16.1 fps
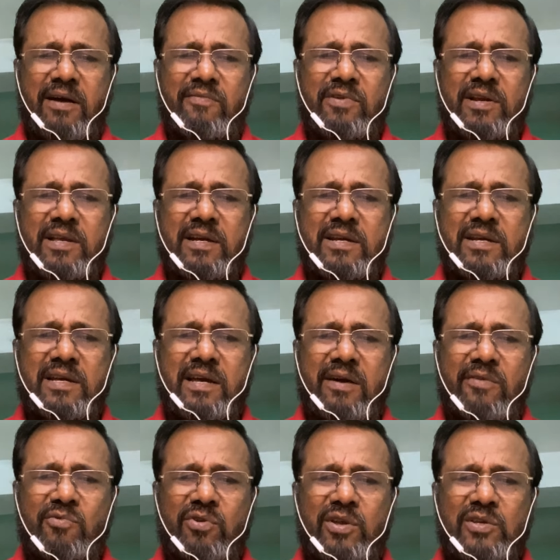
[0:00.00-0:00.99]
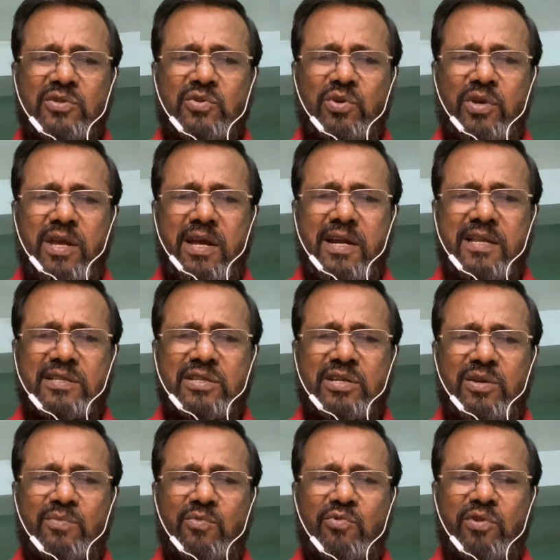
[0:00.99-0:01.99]
அவனுக்கு அவனுடைய சுய
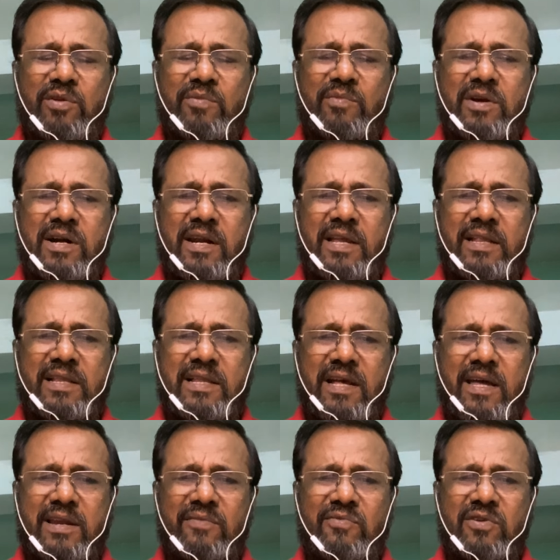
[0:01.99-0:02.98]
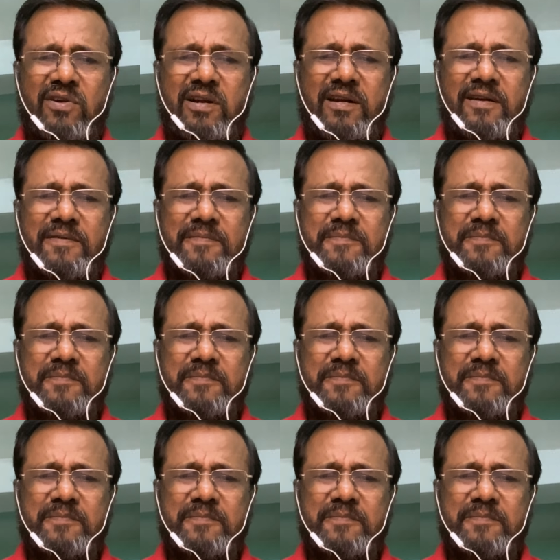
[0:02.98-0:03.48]
அலசல் மூலம் கிடைத்த அறிவுகள்